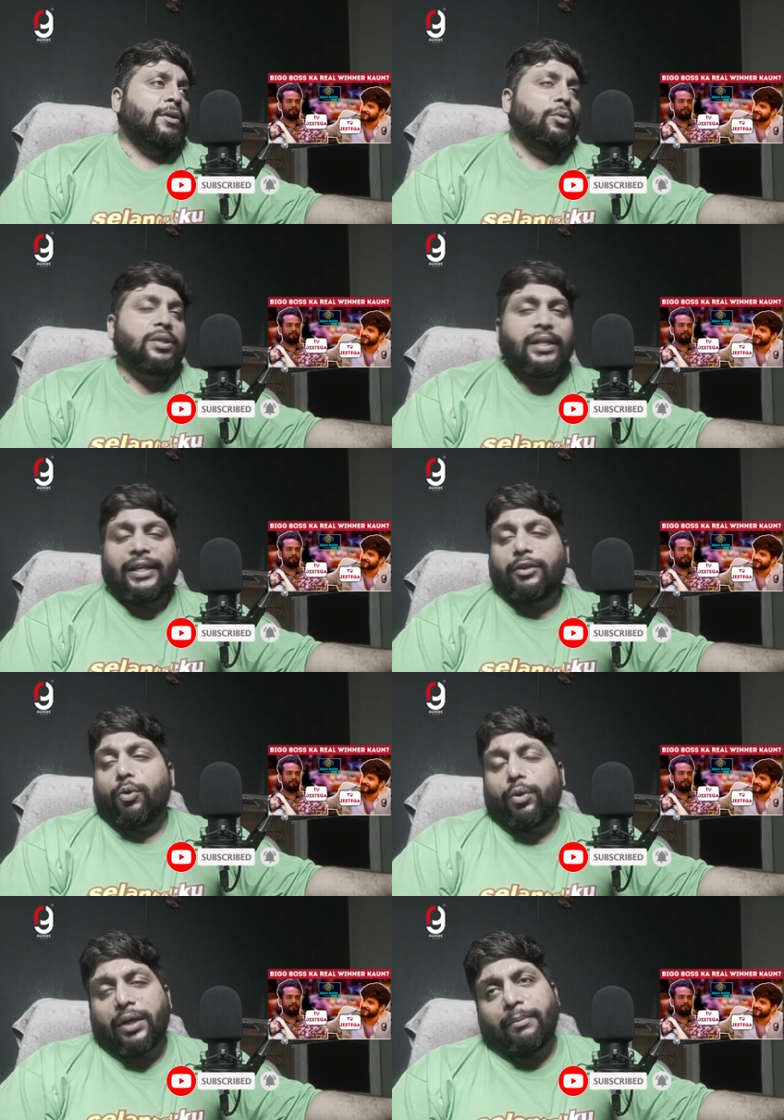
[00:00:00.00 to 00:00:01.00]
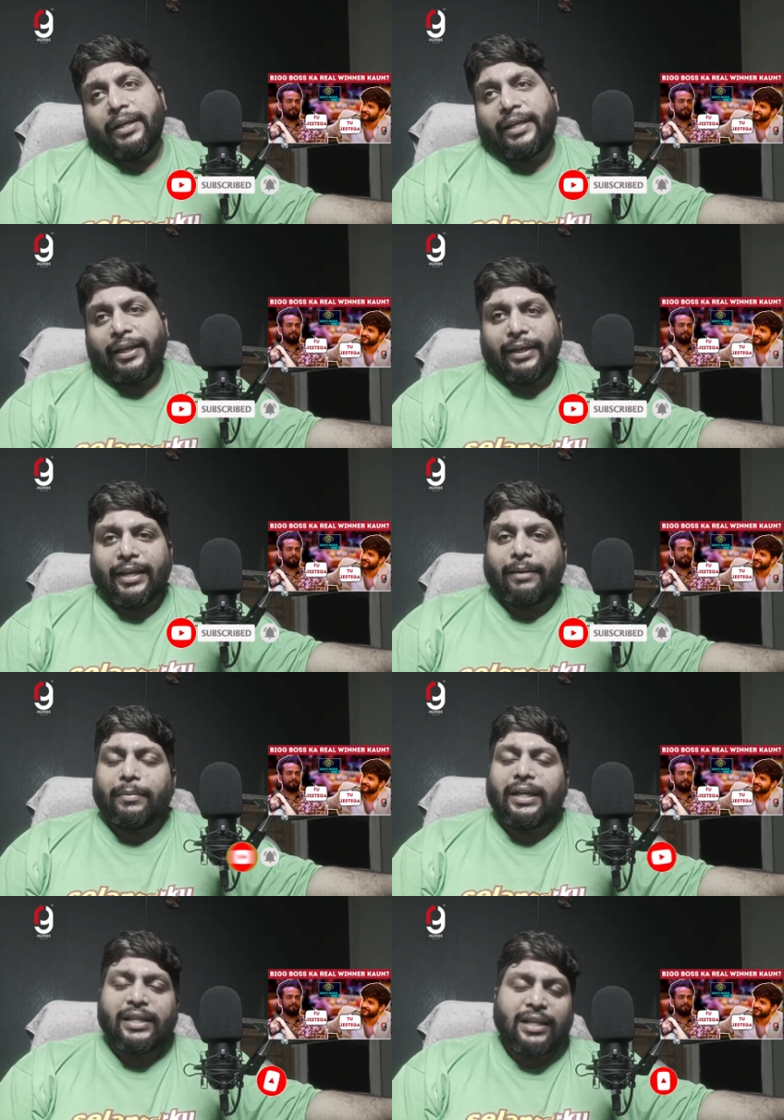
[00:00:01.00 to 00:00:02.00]
उसने दो नाम लिए एक
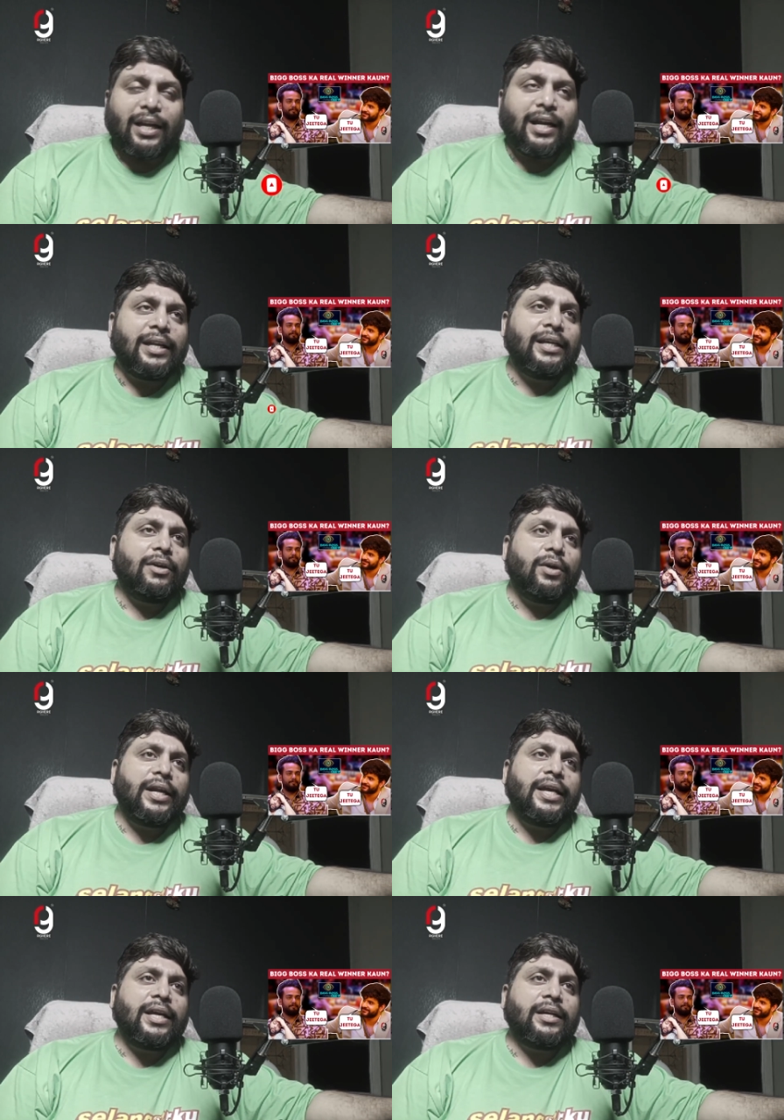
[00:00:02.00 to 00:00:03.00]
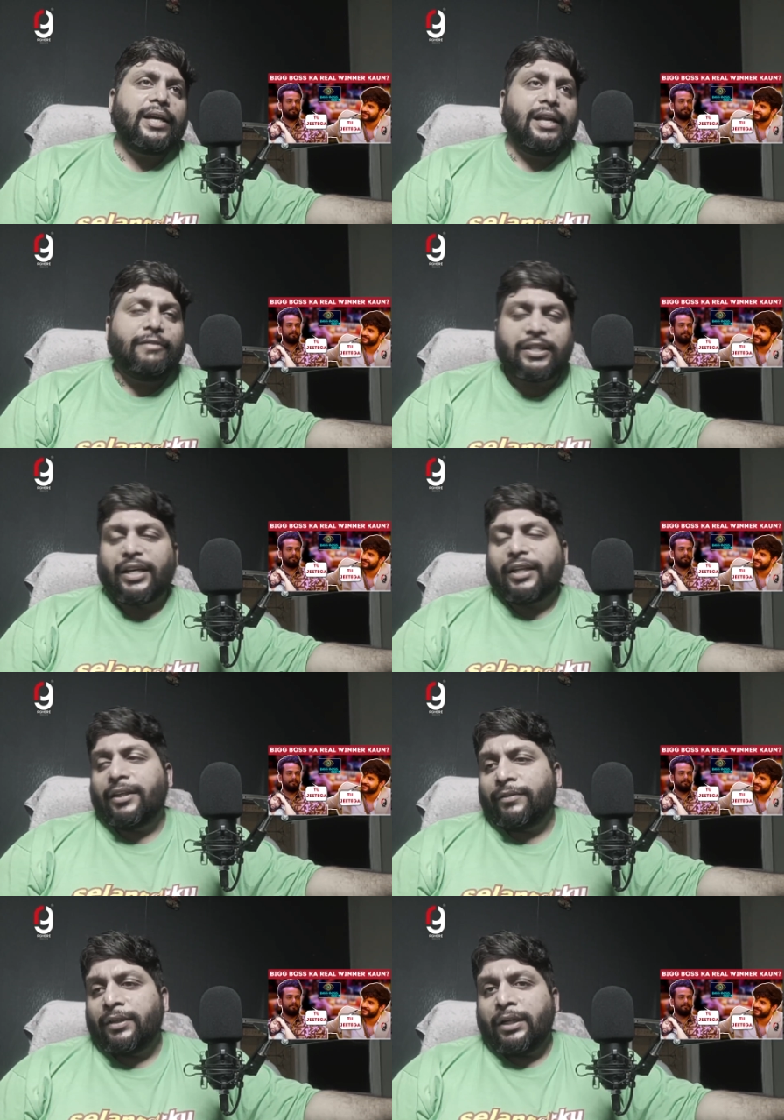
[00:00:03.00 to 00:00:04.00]
मनीषा रानी और एक एलविश यादव
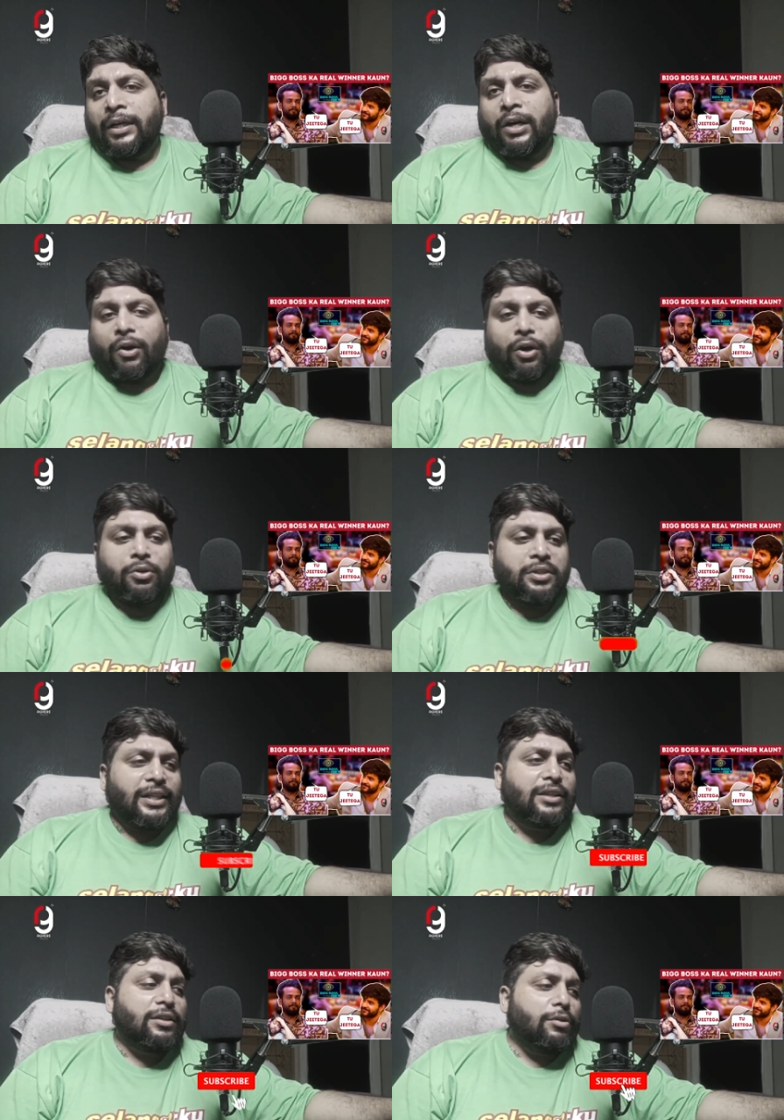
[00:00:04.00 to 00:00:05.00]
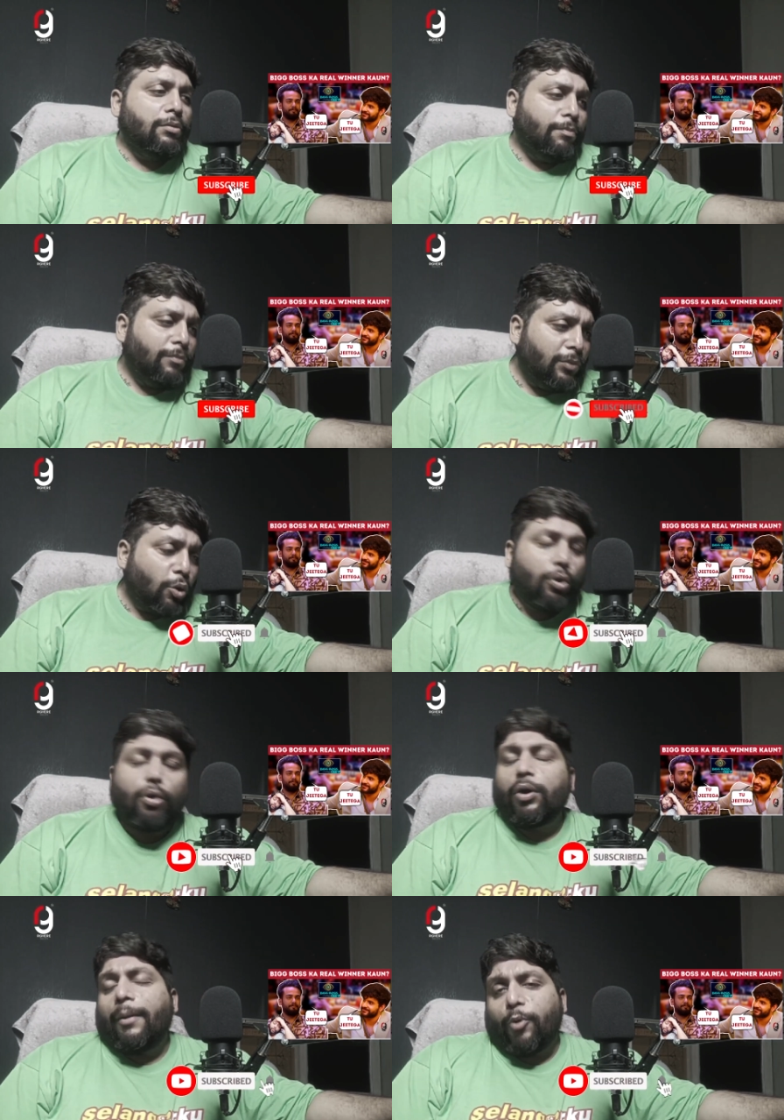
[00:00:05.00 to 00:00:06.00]
और उसने दोनों
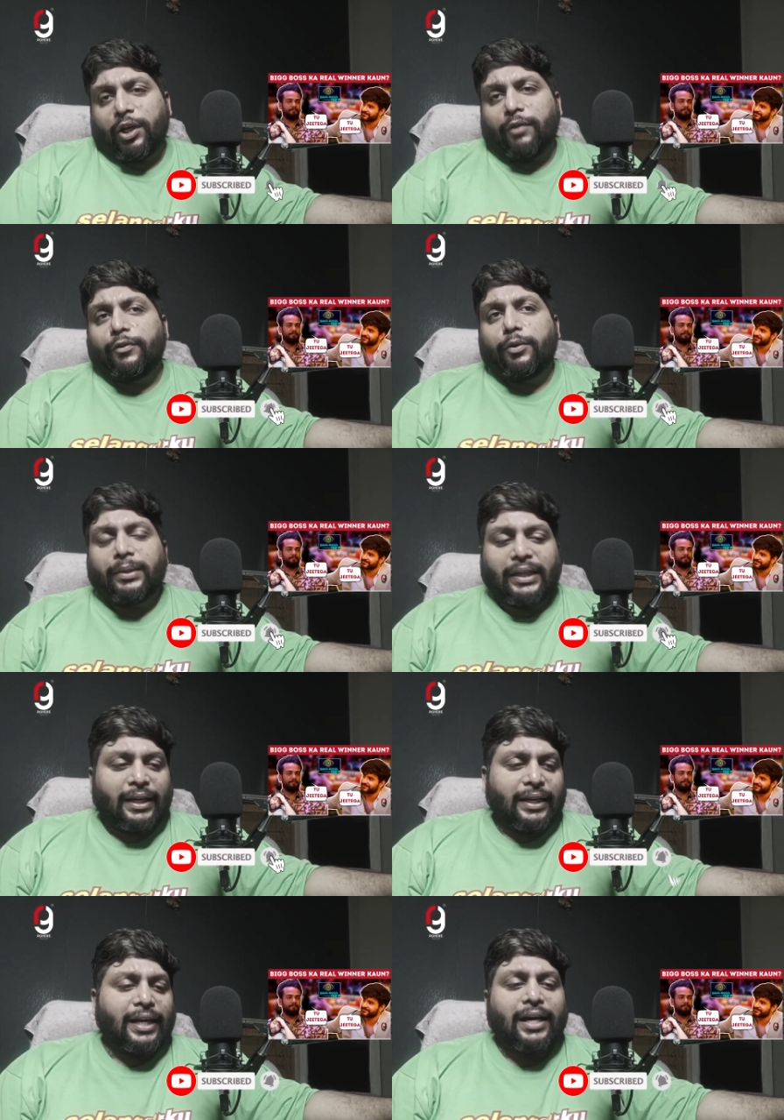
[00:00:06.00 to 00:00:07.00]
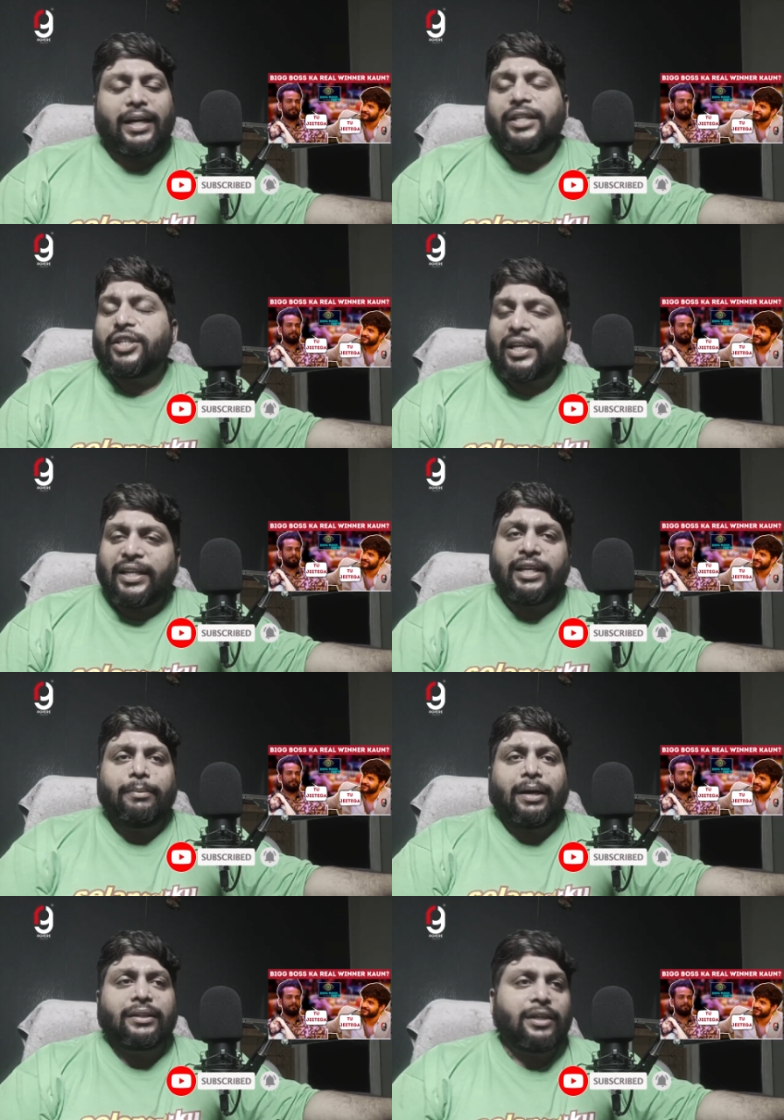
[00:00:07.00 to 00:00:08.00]
का पॉइंट ऑफ व्यू बताया कि अगर जर्नी की
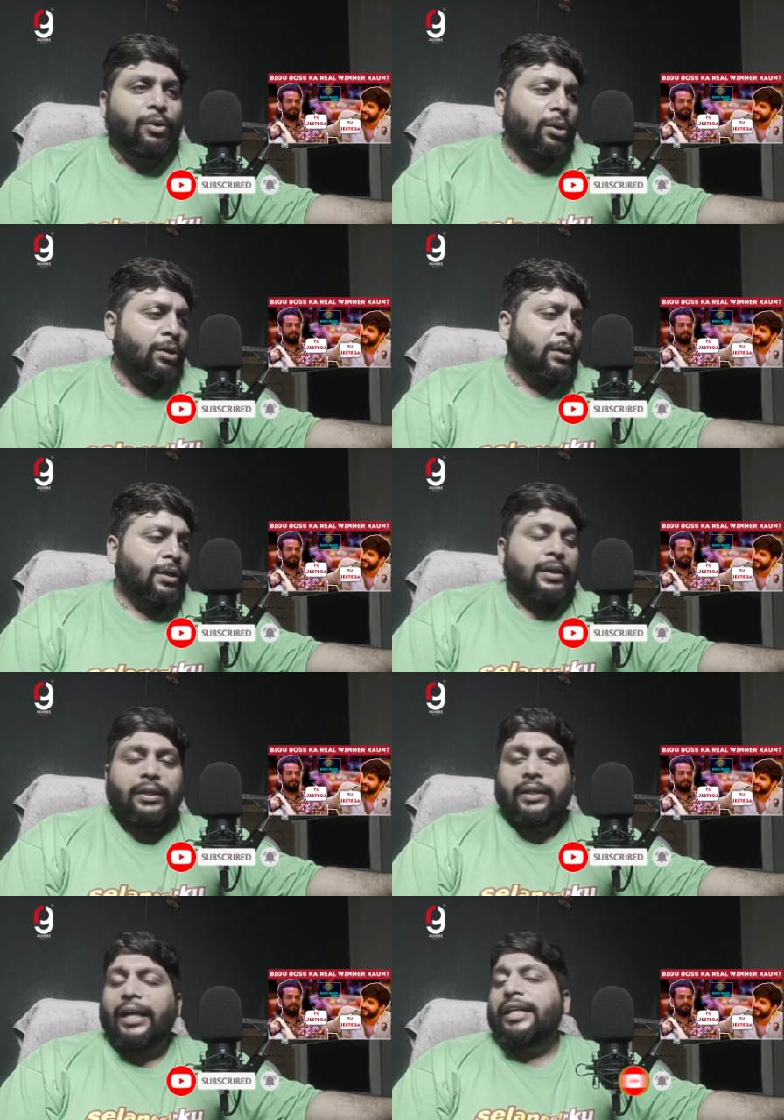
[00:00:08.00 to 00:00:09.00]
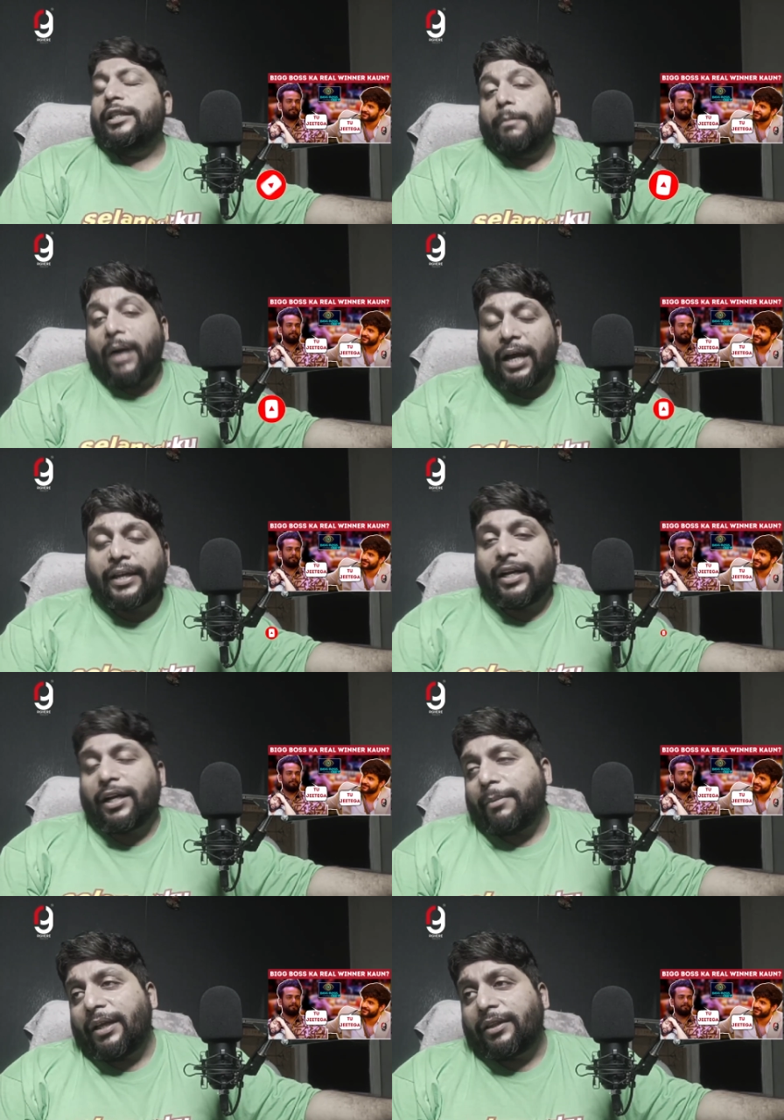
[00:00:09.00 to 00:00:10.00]
बात करो यानी दिमाग की
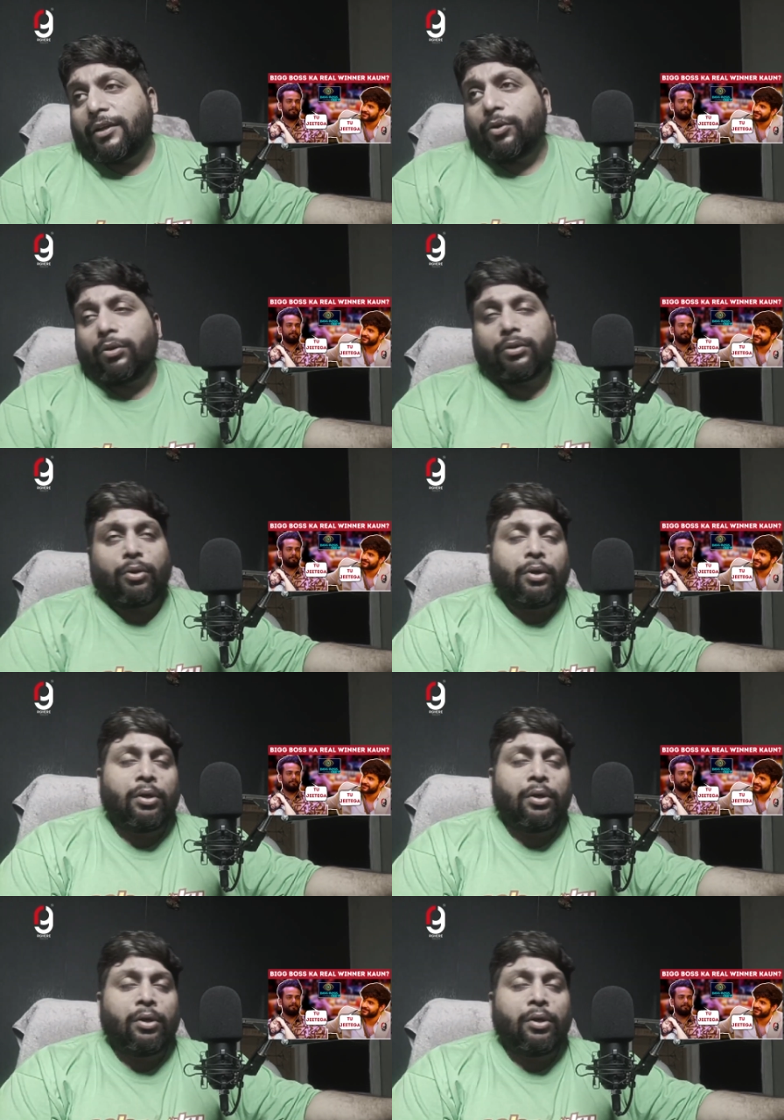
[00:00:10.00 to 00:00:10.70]
अगर बात करो तो